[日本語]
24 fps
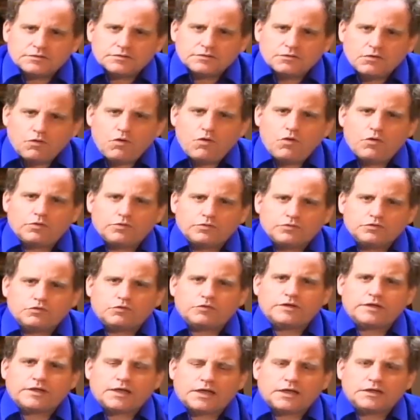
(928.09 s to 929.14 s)
をど
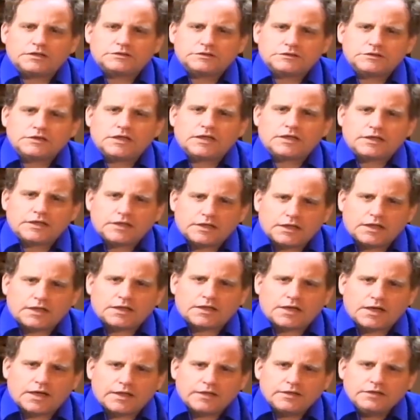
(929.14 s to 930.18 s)
うにかしなきゃな
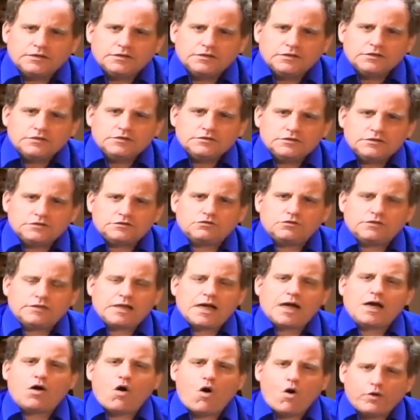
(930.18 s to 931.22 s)
らない。で、それ
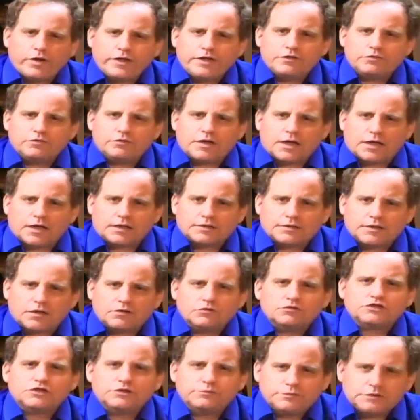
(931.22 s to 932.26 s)
が起きるから
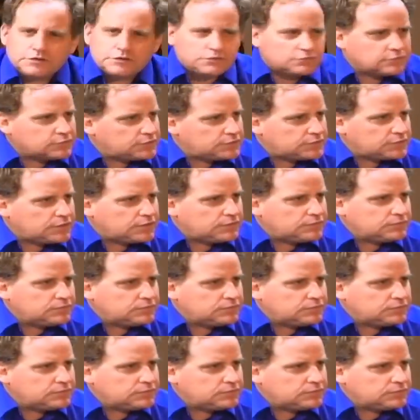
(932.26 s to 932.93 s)
楽しみにしてください。